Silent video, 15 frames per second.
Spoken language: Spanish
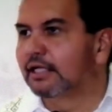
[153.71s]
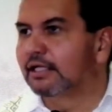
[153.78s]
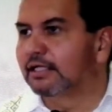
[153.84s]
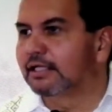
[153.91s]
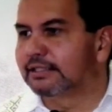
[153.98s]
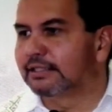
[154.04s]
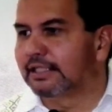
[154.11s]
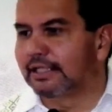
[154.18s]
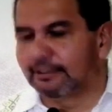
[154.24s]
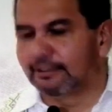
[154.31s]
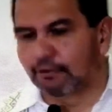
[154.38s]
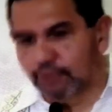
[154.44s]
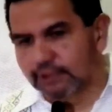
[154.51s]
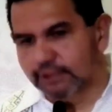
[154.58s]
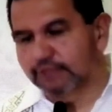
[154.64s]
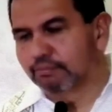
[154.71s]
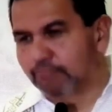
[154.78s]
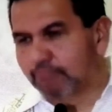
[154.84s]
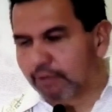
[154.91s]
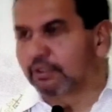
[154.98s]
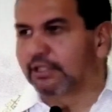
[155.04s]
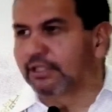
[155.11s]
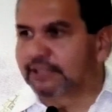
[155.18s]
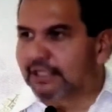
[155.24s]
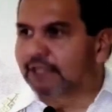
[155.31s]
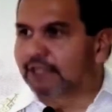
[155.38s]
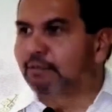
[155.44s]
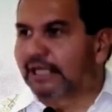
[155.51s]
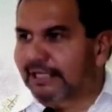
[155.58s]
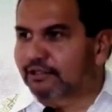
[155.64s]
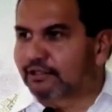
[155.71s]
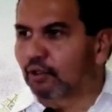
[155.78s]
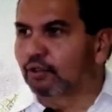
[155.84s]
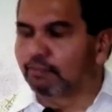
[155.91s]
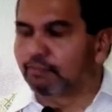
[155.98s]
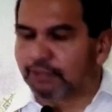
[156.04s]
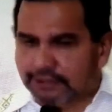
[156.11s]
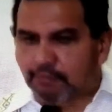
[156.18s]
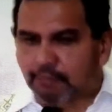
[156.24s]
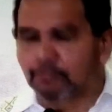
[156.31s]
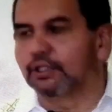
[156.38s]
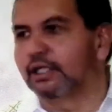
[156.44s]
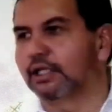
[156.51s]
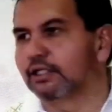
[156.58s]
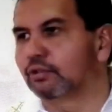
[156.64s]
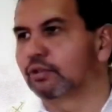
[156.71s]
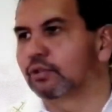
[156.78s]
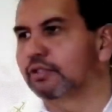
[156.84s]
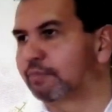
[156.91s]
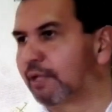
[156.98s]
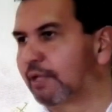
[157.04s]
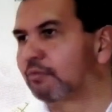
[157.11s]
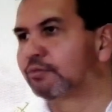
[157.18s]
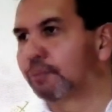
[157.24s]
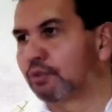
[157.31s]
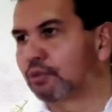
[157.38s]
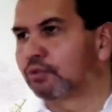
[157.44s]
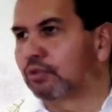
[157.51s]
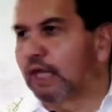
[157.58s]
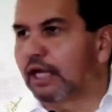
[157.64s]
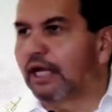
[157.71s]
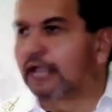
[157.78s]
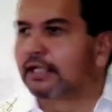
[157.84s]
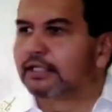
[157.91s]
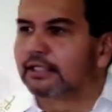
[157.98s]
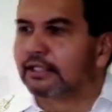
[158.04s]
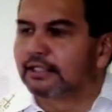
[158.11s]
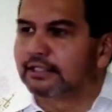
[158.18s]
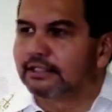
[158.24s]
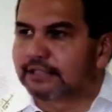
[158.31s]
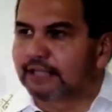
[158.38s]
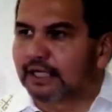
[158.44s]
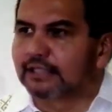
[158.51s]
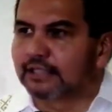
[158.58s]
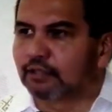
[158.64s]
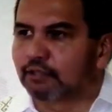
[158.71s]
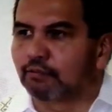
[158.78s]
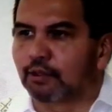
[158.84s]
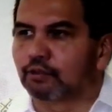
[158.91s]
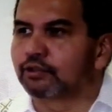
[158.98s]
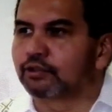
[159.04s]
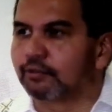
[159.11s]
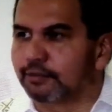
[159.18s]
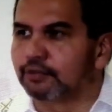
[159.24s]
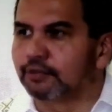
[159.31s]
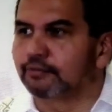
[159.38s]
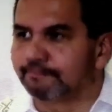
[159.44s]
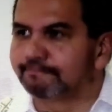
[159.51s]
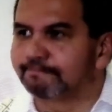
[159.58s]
Este, entonces, esa es la explicación. Estamos en eso y esperamos pronto ya estarles dando un mejor servicio.